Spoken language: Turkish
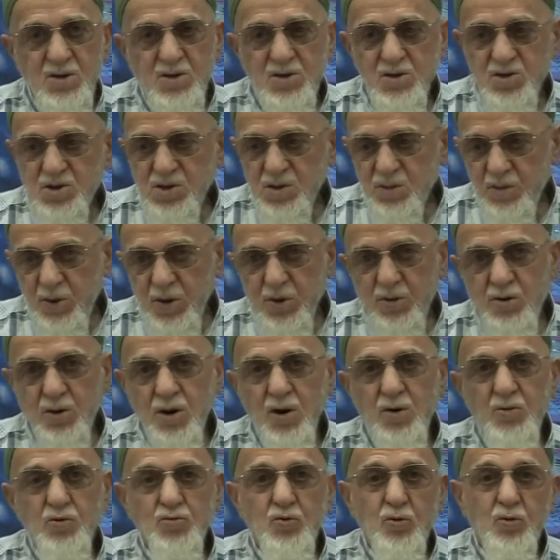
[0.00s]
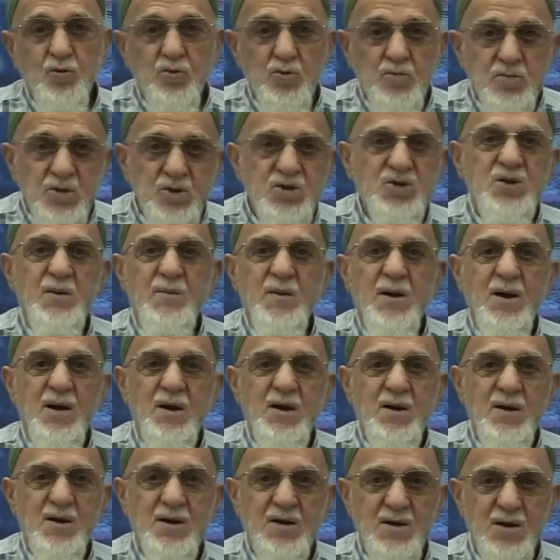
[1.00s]
çıplak dokunması
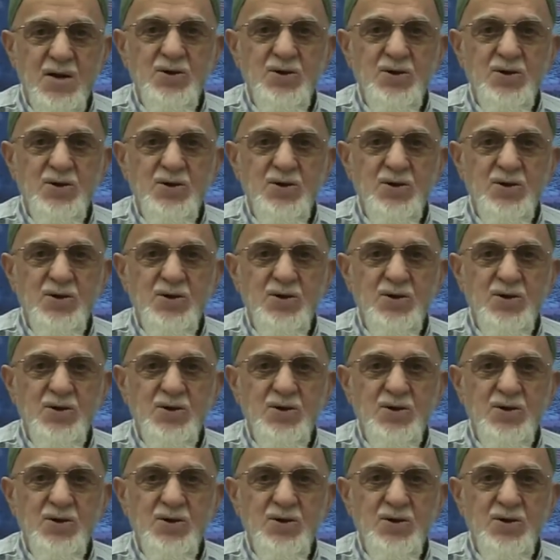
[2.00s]
bile